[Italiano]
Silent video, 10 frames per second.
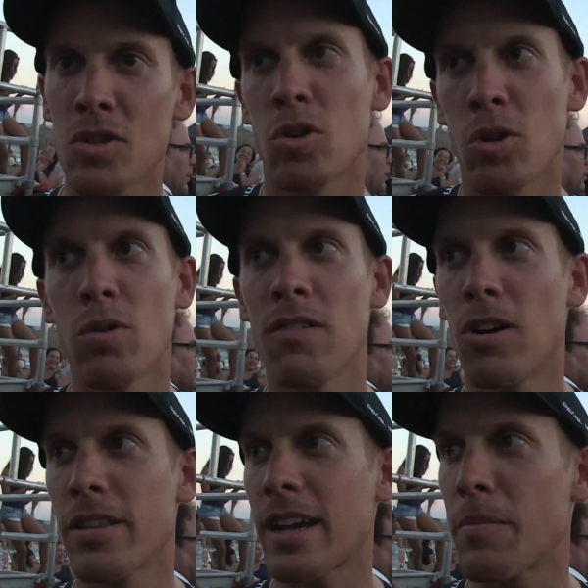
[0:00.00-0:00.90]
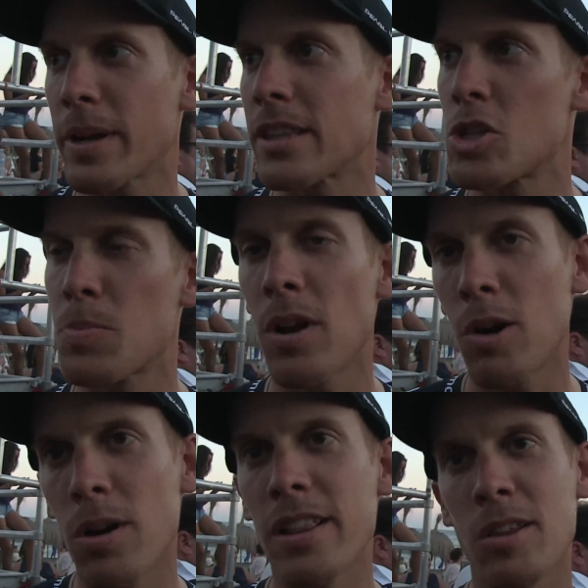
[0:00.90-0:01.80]
sono due volte che partecipo alla
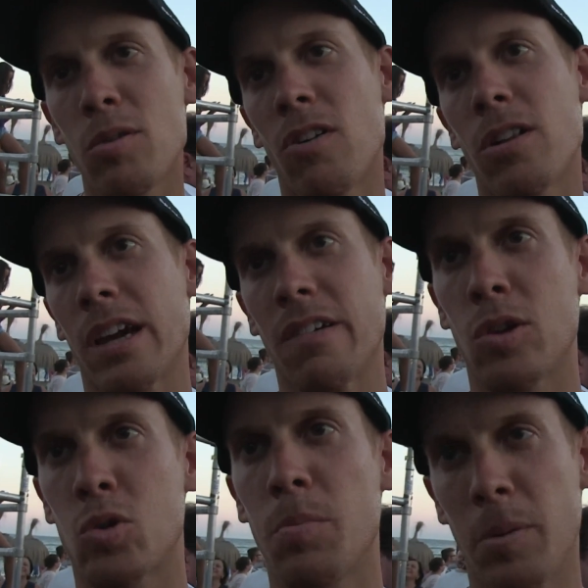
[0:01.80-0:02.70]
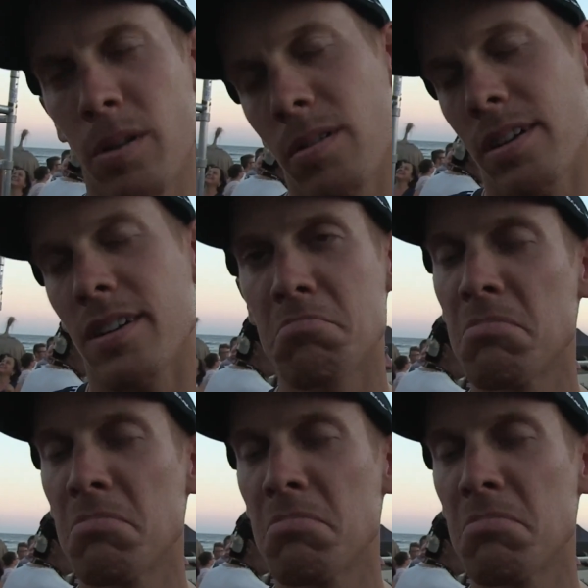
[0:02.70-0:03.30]
Vuelta e due volte che vado sul podio, è